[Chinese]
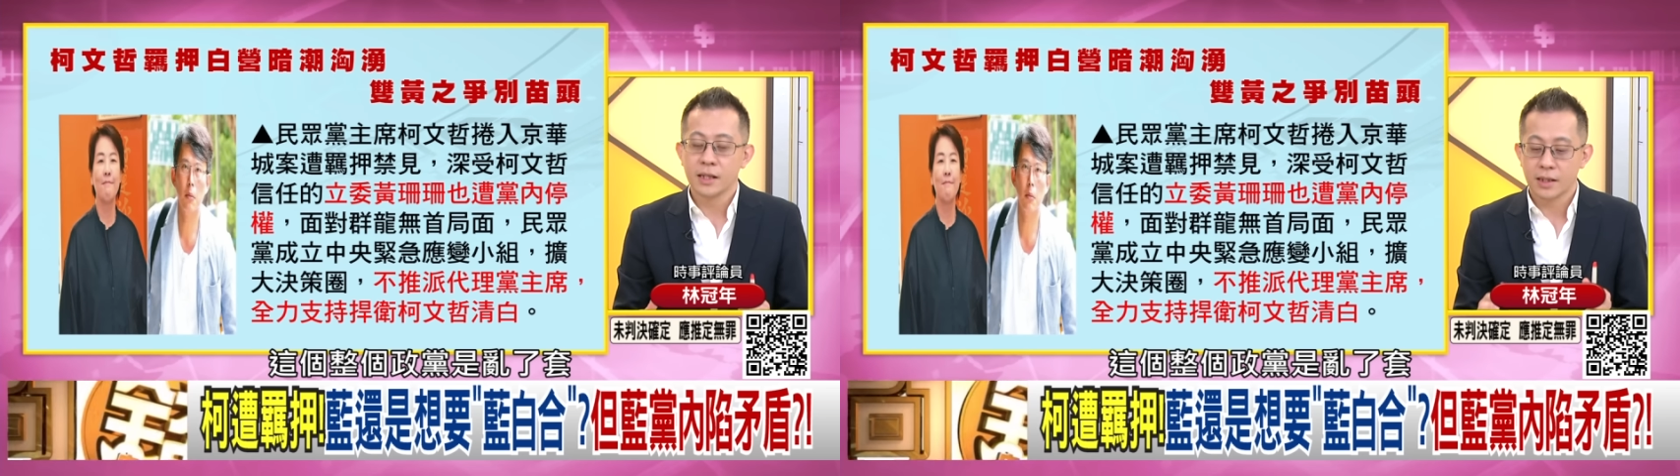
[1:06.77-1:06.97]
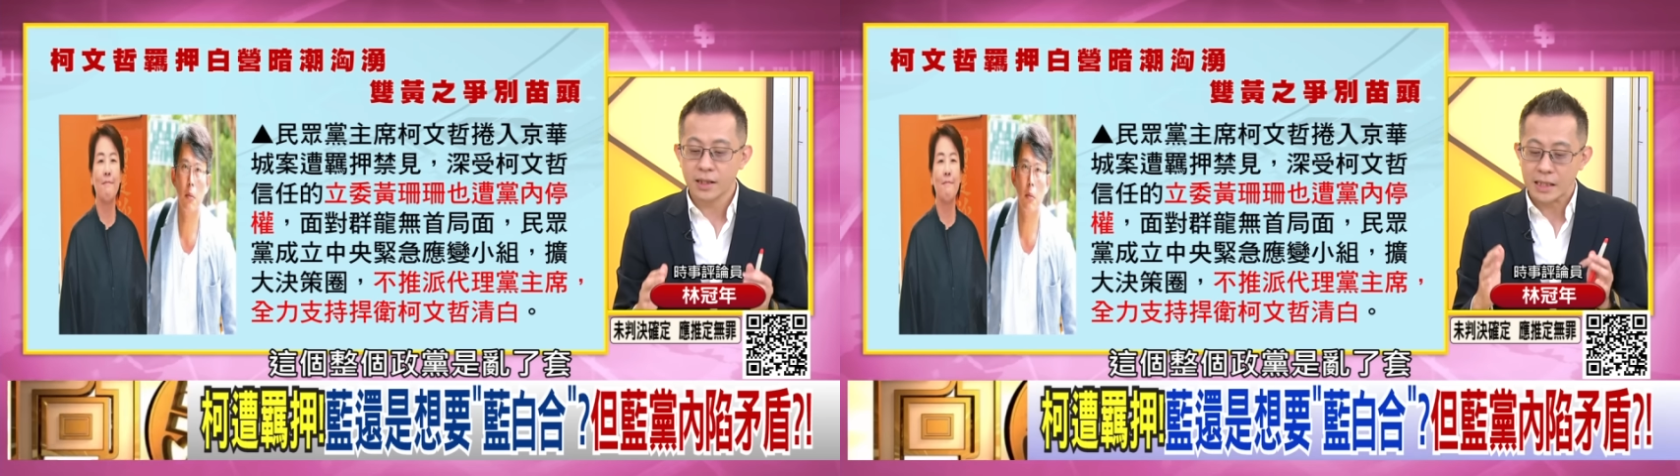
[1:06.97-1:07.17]

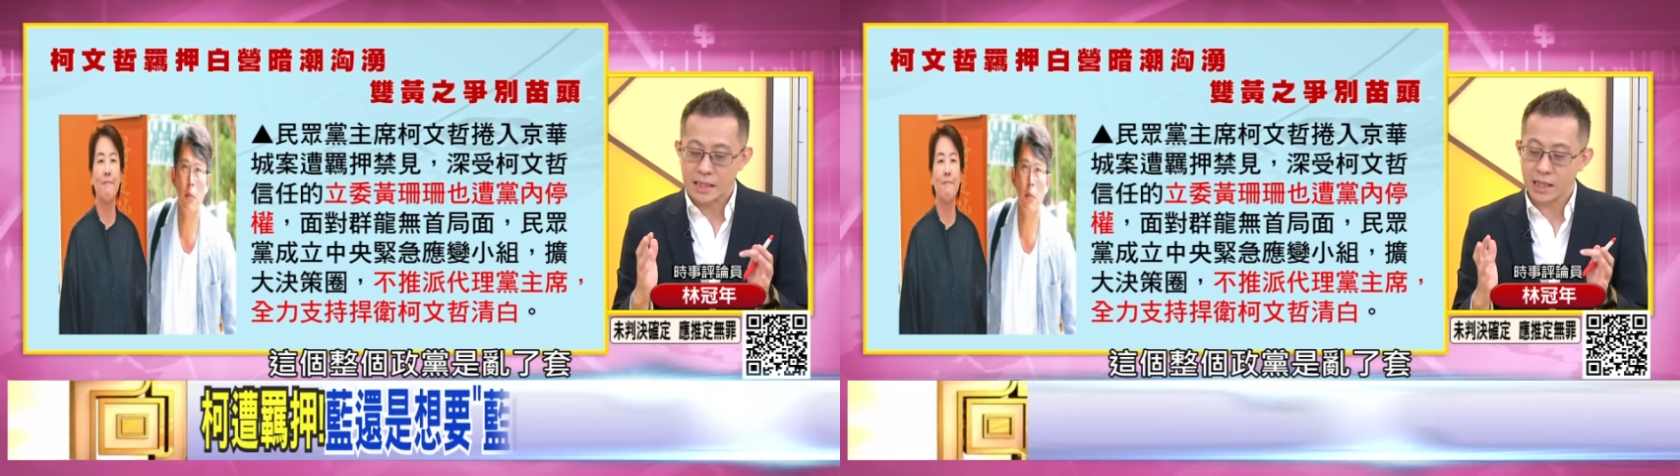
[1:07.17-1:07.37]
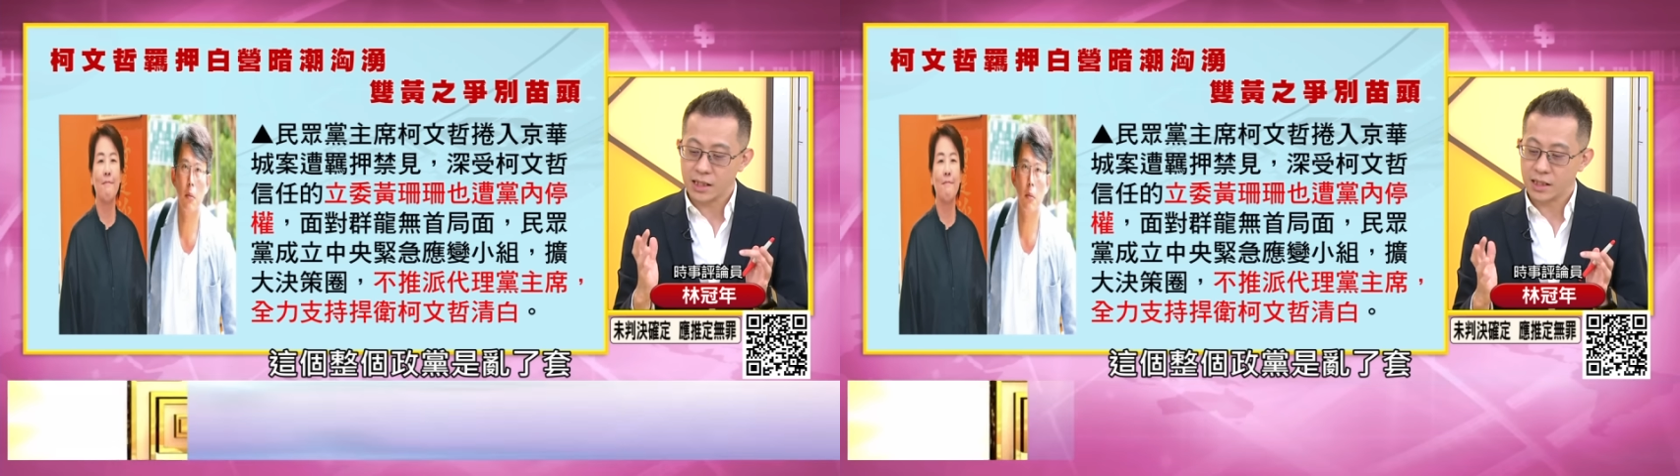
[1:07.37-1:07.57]
那
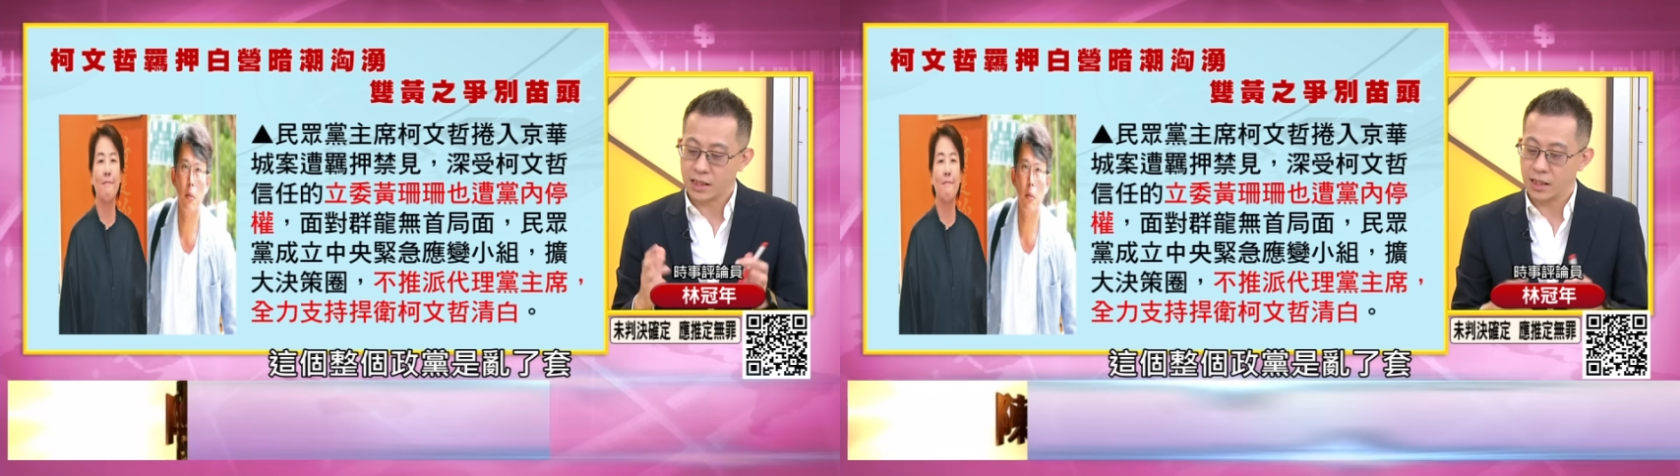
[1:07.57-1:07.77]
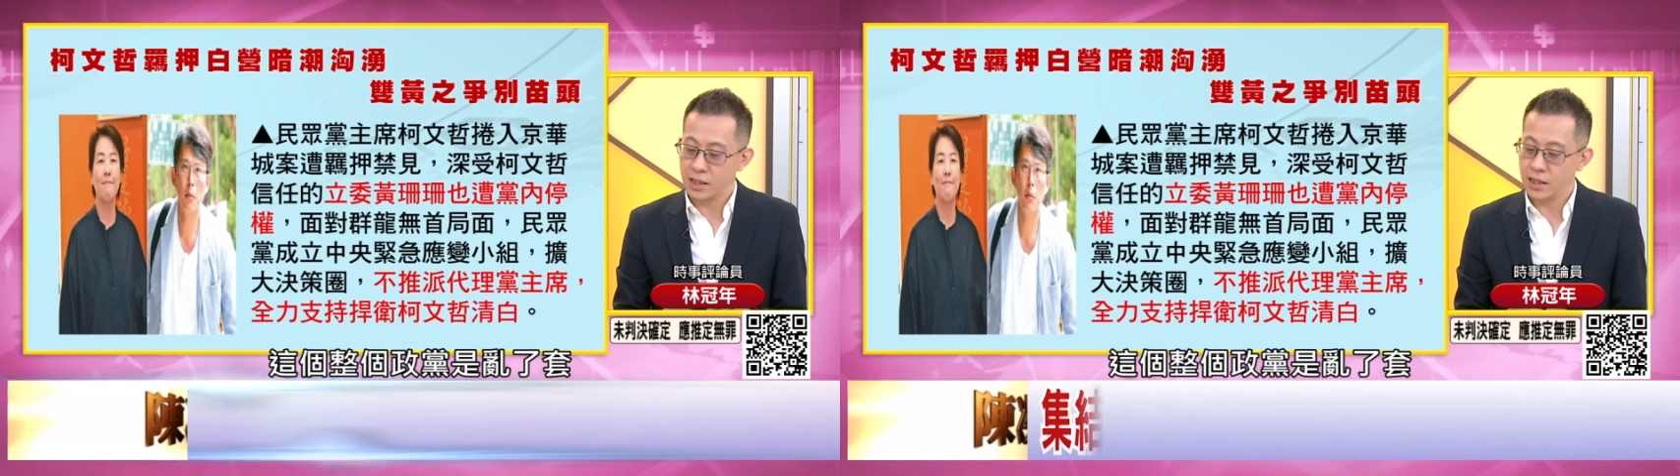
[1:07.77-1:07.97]
这个
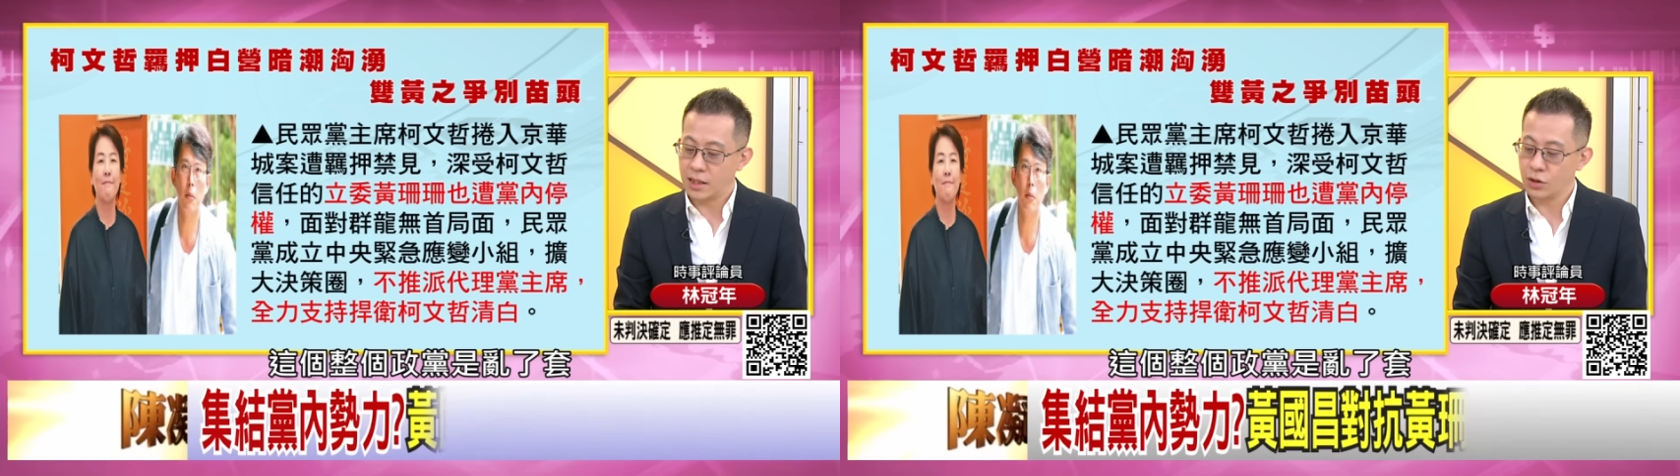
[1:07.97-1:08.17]
整个政